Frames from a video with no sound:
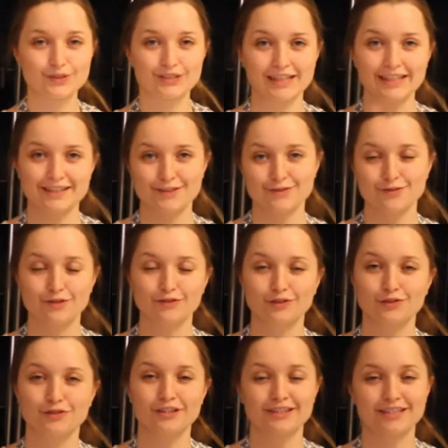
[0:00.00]
Jetzt fügen wir
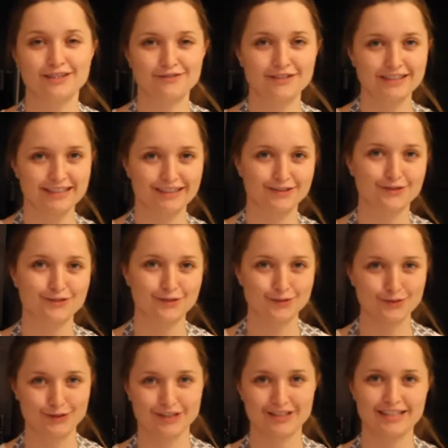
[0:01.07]
nur noch das Wasser
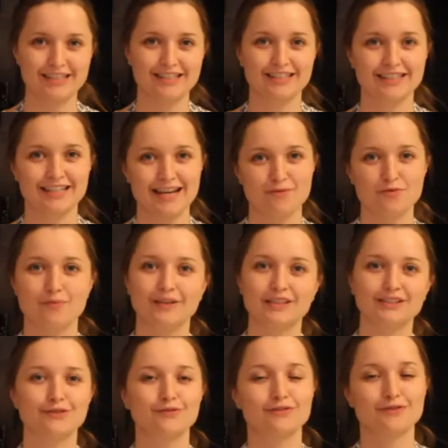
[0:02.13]
hinzu und stellen den
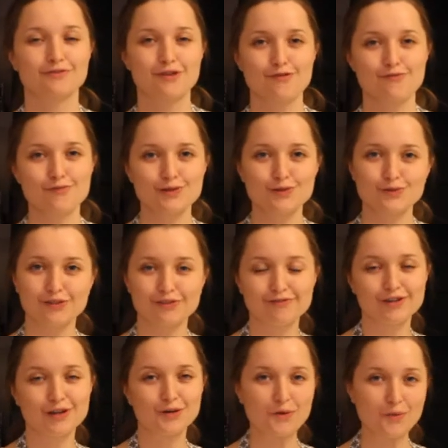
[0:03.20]
Thermomix auf 12 Minuten
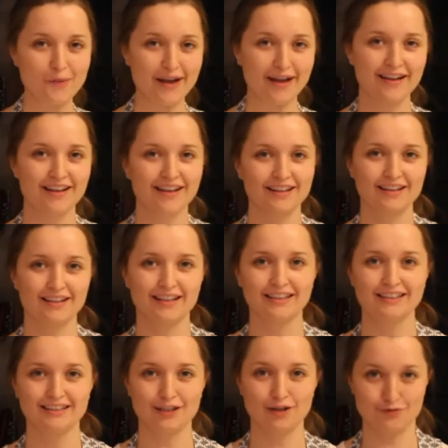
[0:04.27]
Varuma
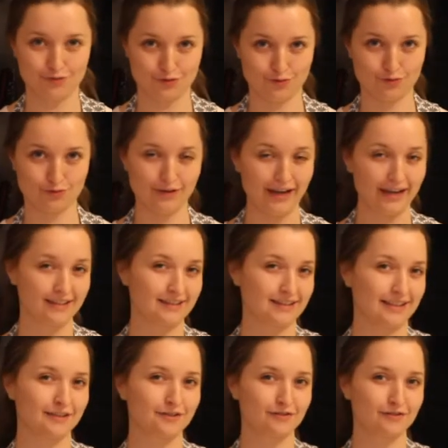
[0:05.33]
Linkslaufstufe 1 ein.